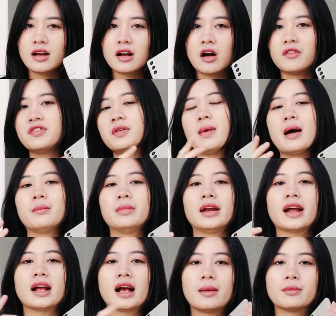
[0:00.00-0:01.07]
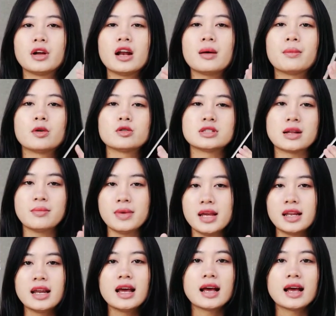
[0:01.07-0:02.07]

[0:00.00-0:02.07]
Còn phiên bản mình đang cầm đó là màu xanh min,